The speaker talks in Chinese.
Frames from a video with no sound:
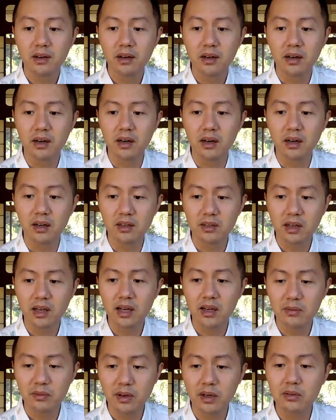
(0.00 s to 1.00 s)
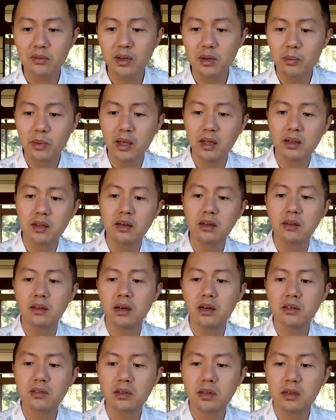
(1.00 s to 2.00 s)
啊，这安防方面的
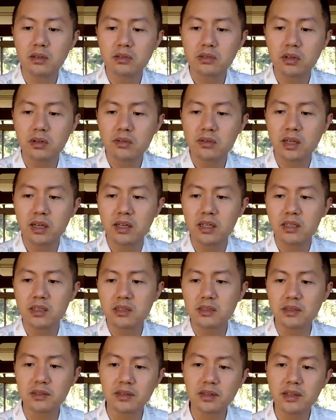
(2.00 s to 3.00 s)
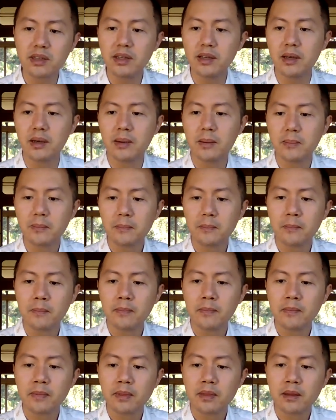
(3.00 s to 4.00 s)
能能收上来十个亿
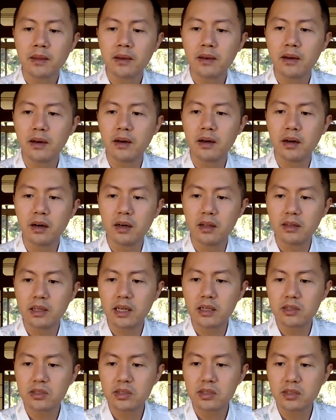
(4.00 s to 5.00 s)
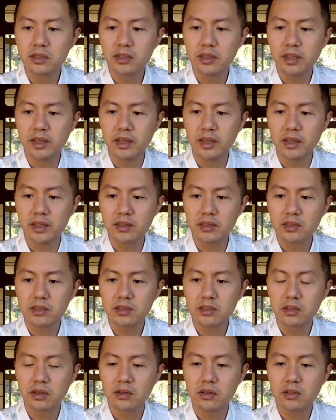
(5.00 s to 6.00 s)
啊，但是也
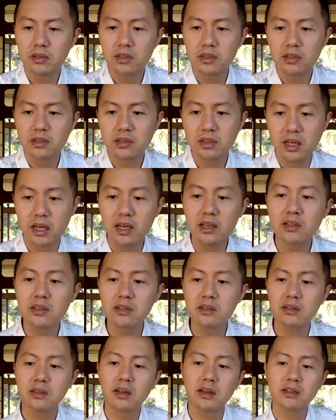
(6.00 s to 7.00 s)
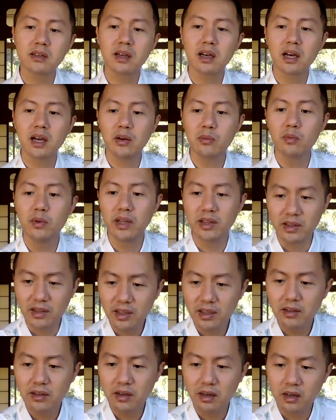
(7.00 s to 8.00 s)
是，我这这还是这还稳
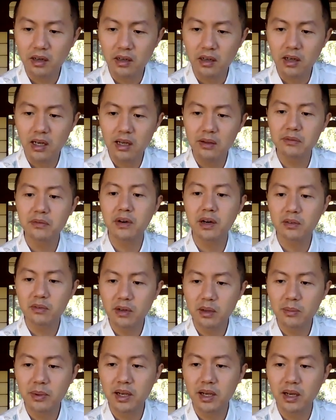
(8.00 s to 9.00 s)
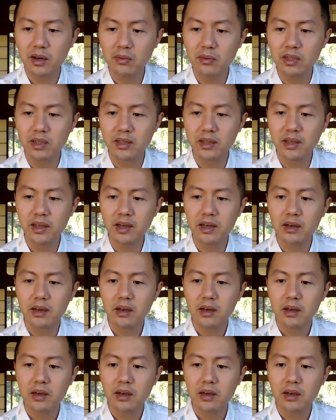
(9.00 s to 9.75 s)
定啊，安防方面还稳定，